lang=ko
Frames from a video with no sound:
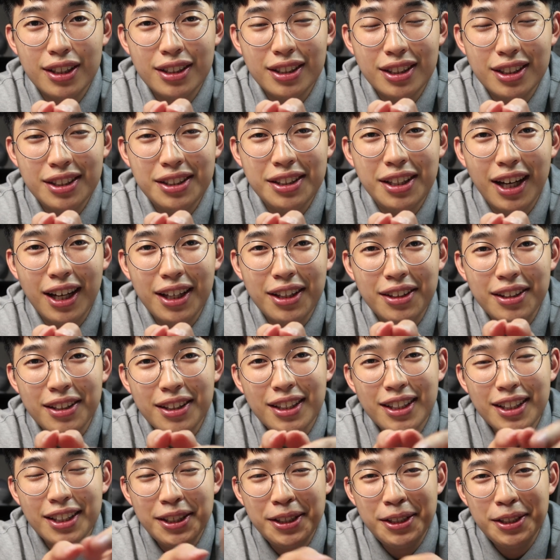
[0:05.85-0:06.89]
일단
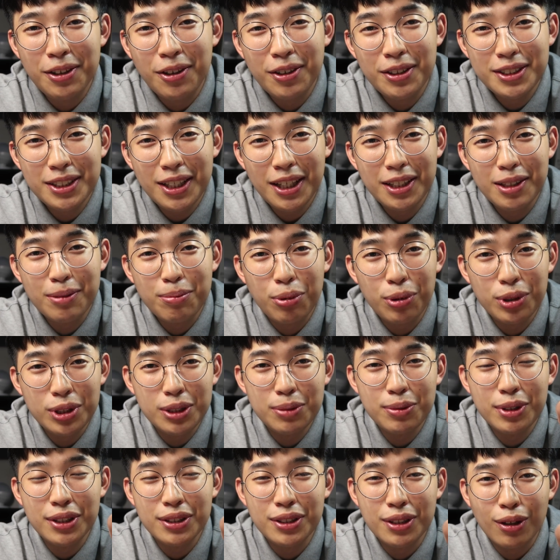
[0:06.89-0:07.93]
이 영상을
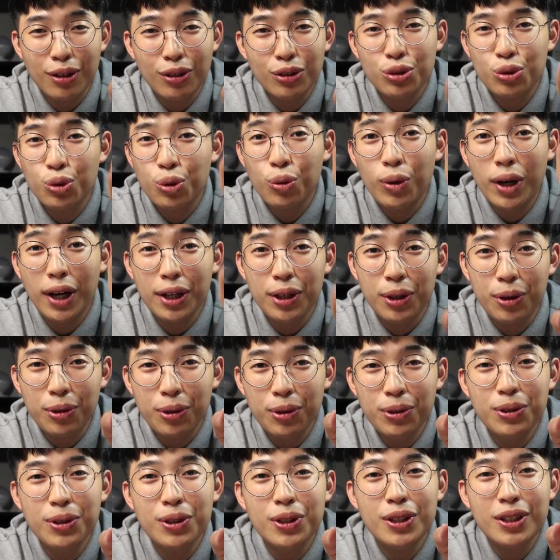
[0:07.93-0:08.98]
보시면서
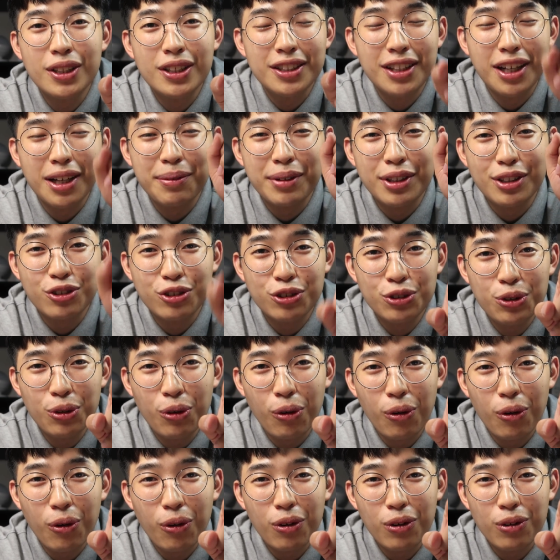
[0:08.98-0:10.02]
좋아요, 그 다음에
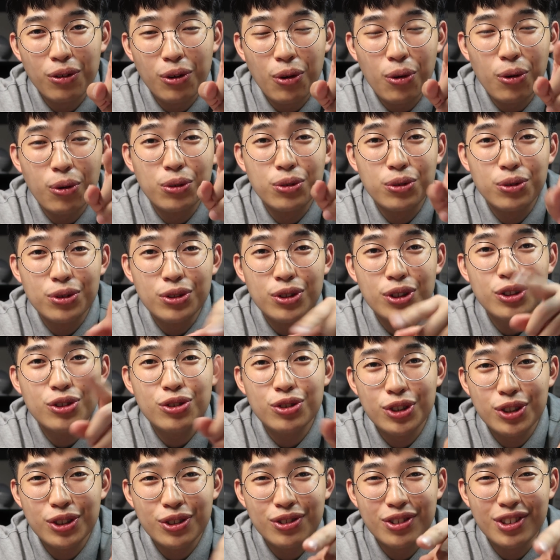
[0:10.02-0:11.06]
구독 꼭
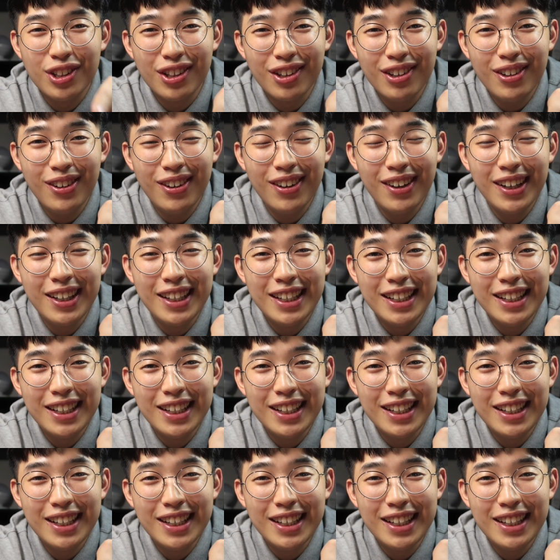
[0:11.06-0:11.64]
눌러주시고요.